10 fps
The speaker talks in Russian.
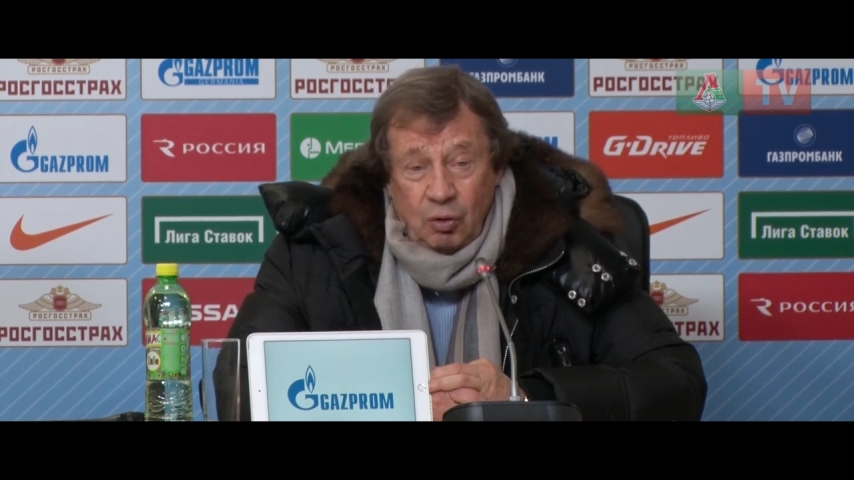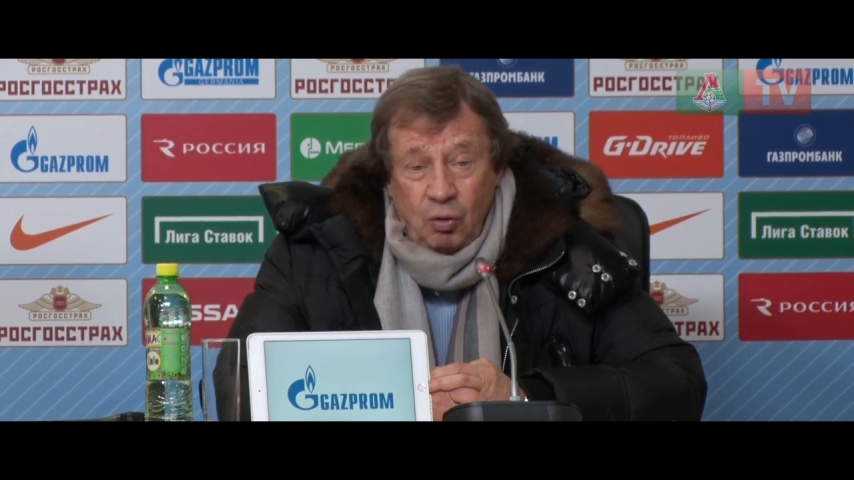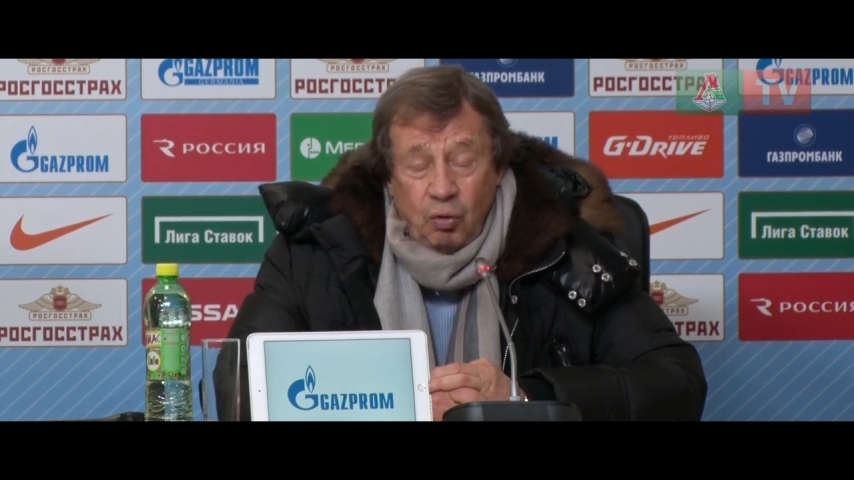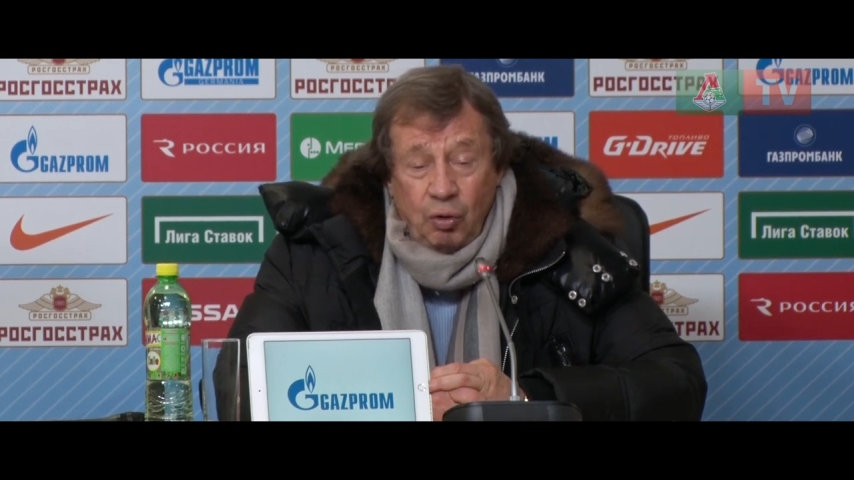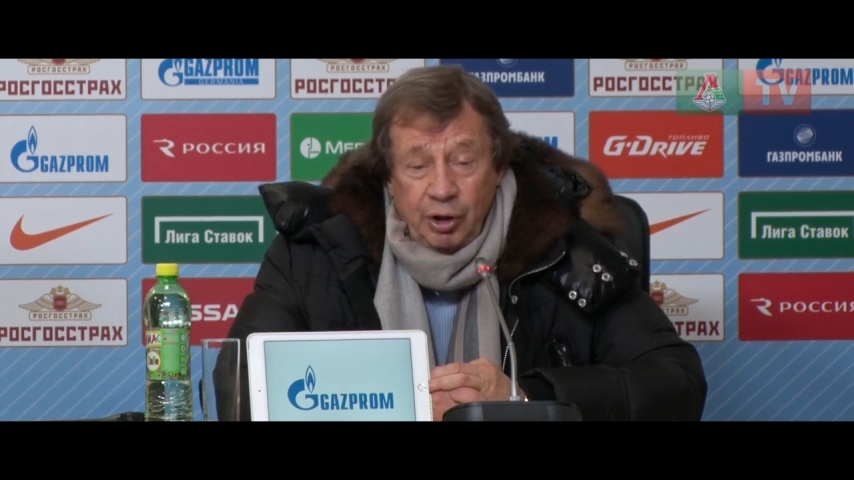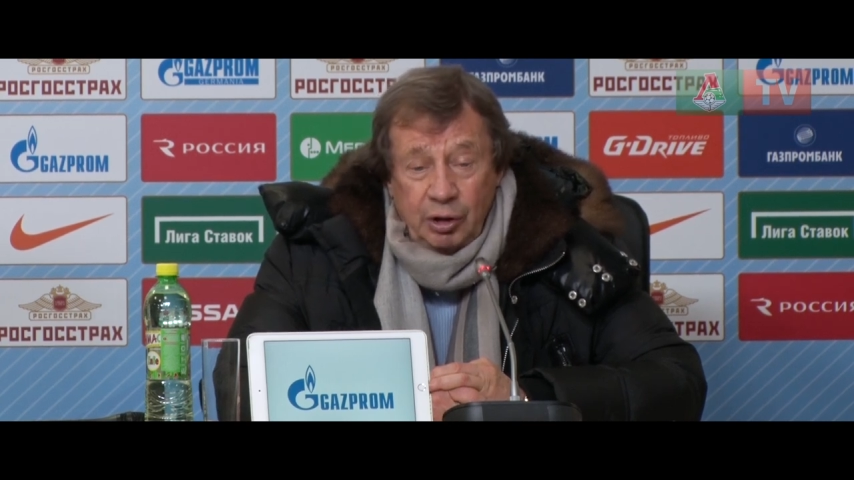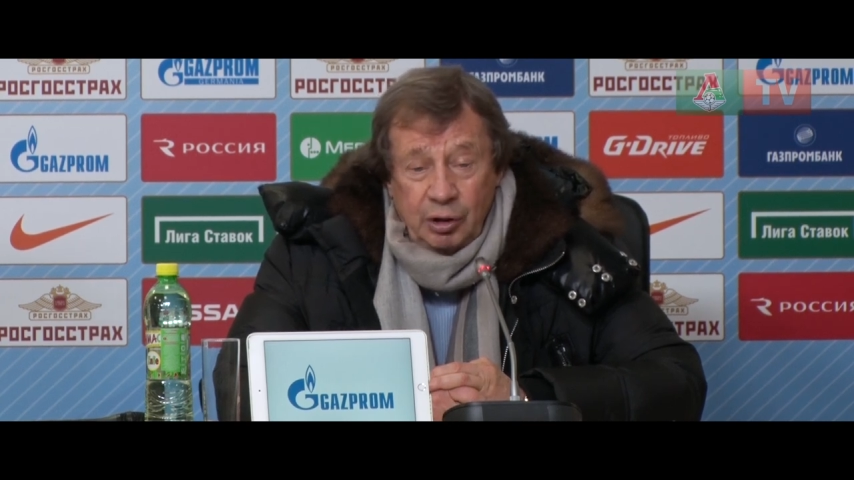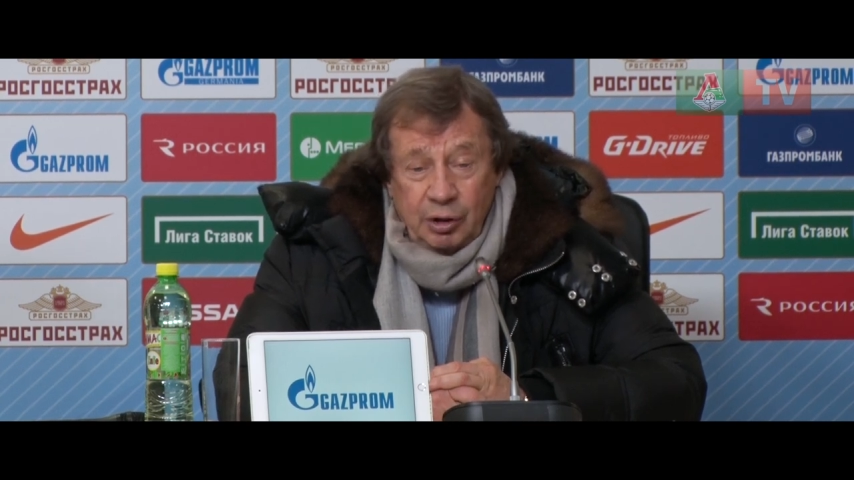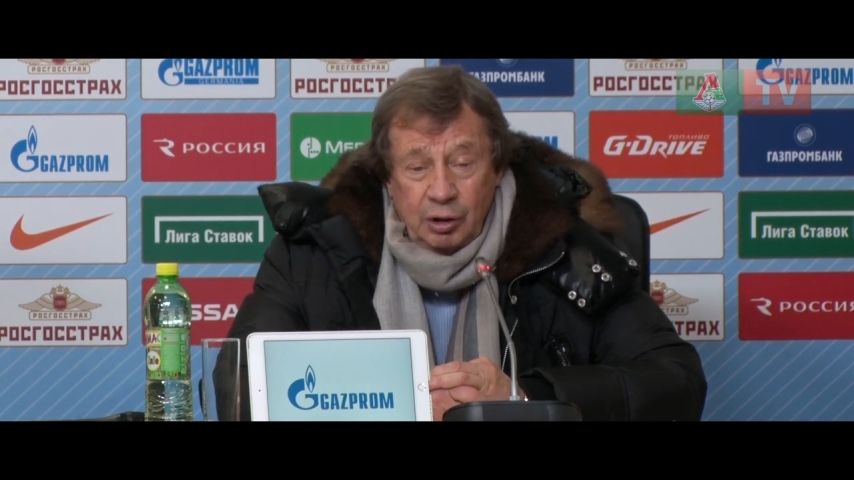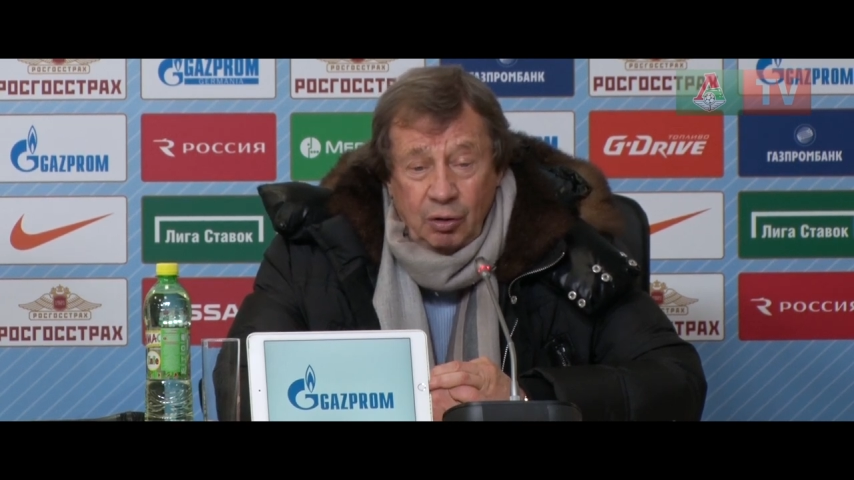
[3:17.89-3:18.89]

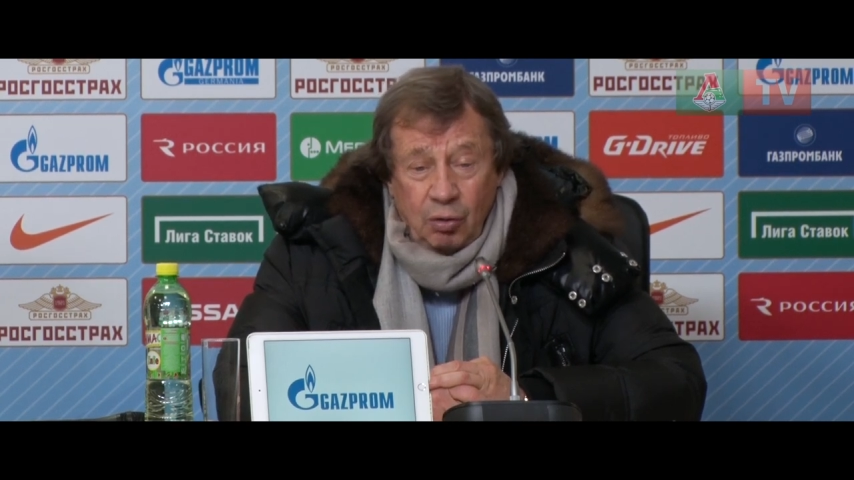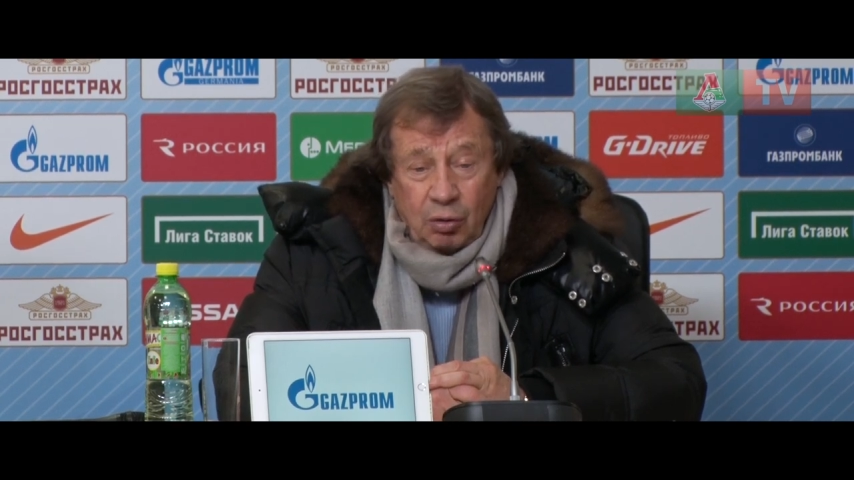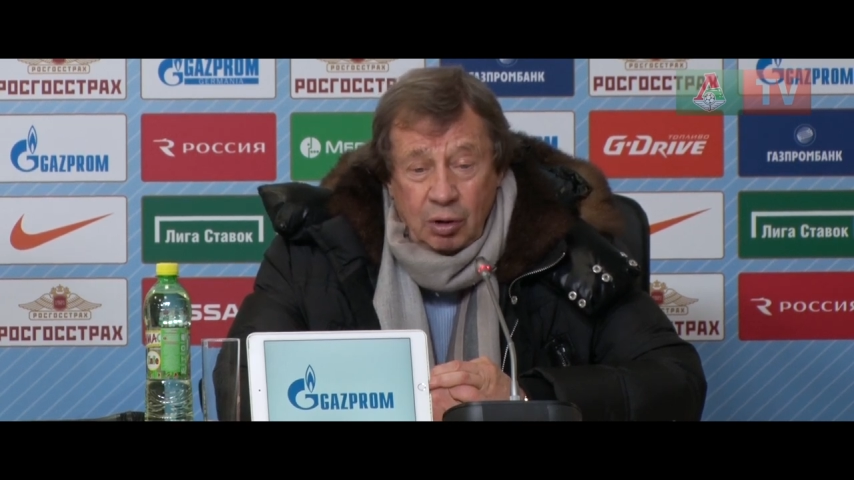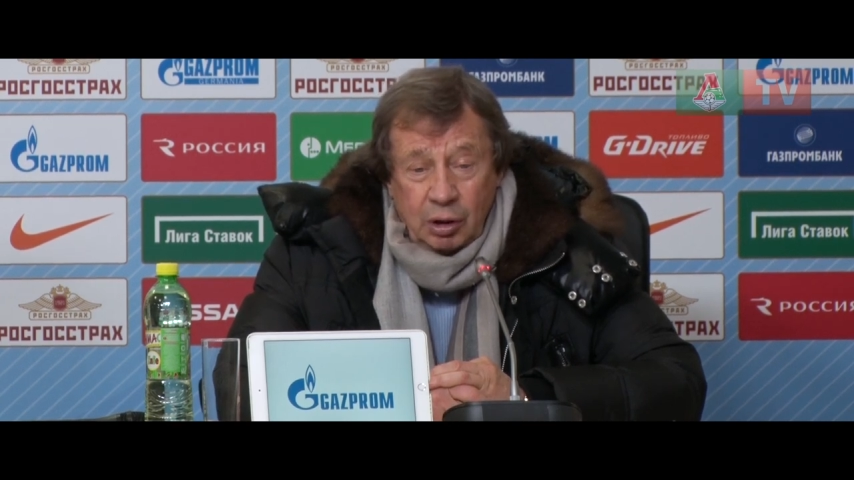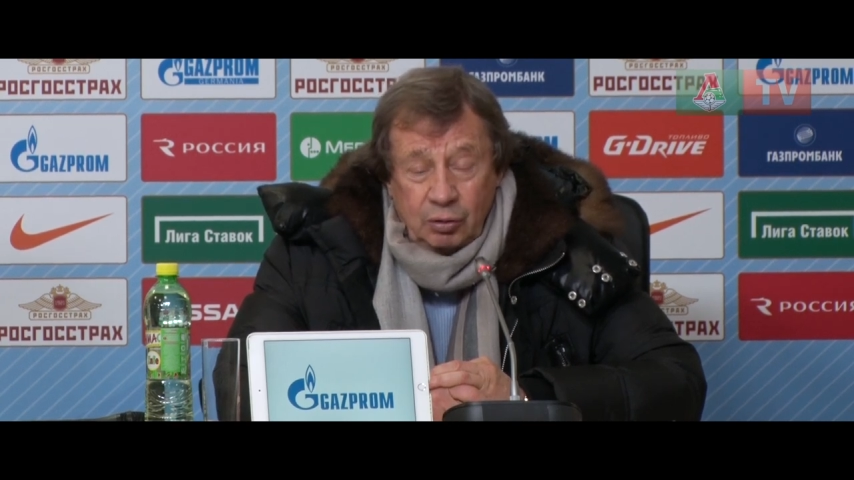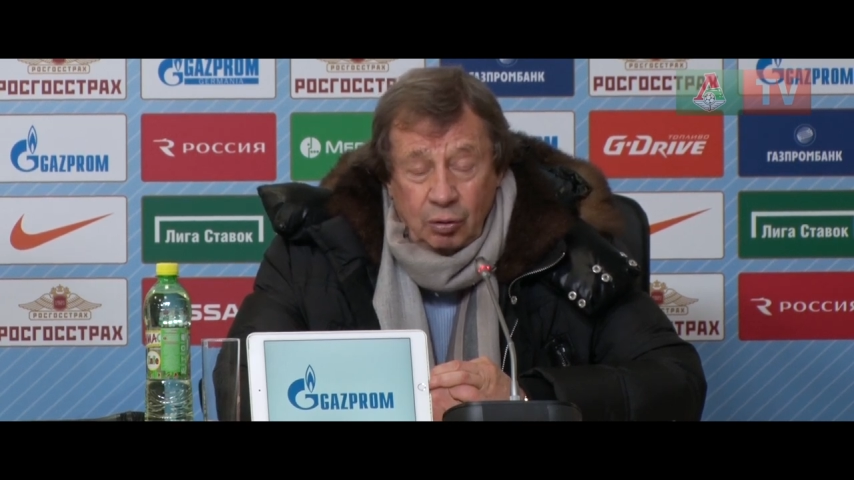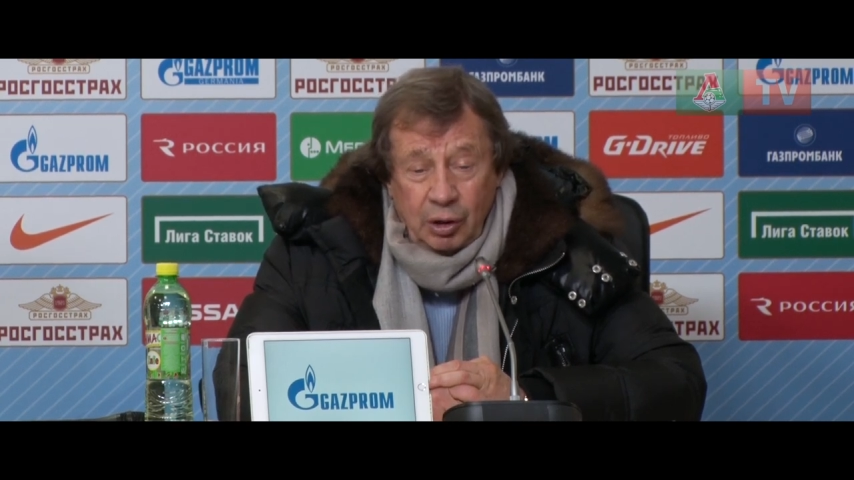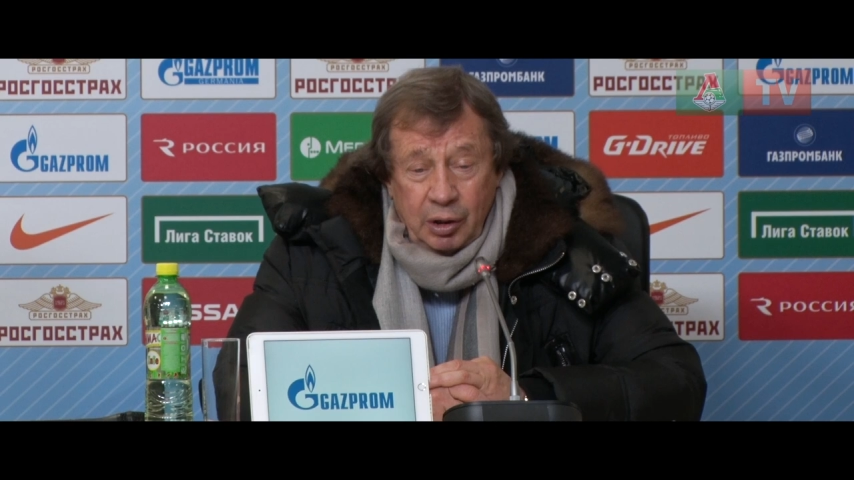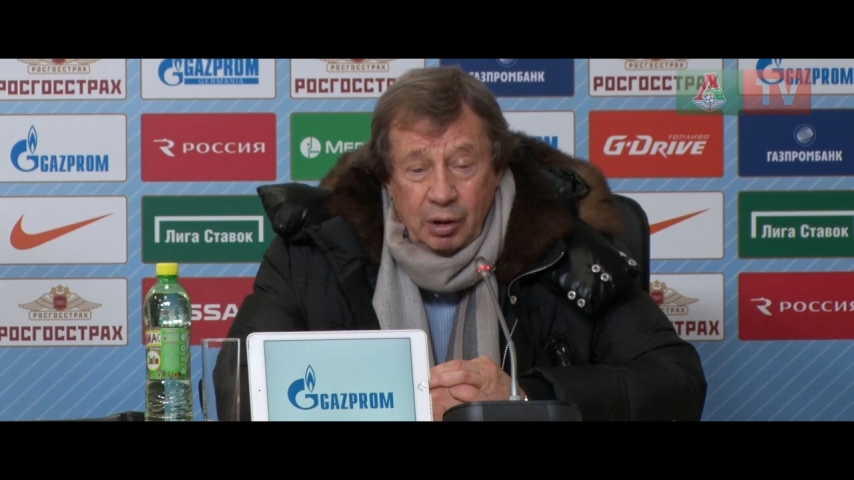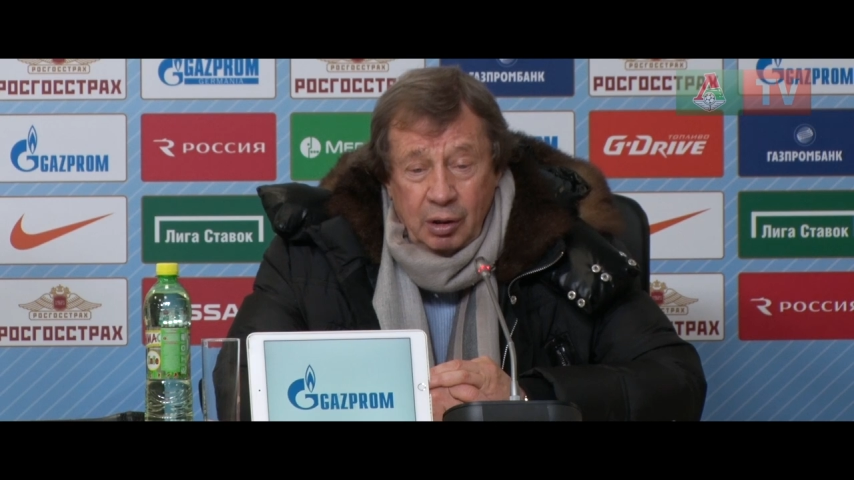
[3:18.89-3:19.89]
другой игрок,
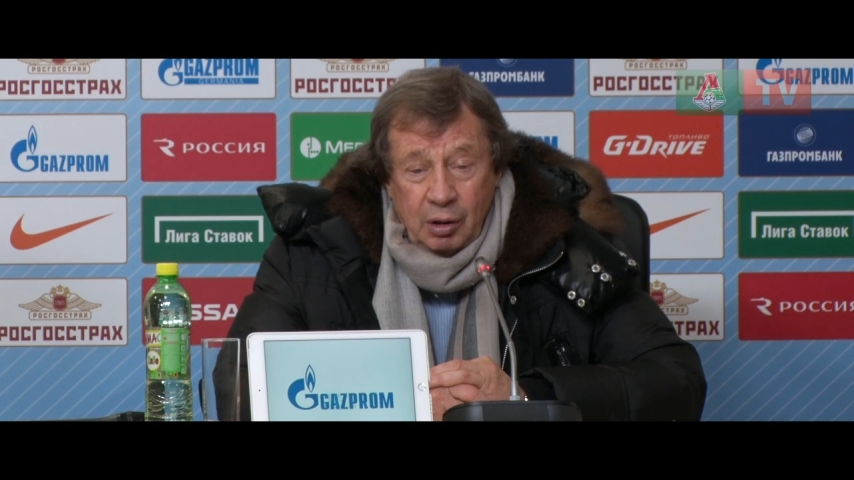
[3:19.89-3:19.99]
который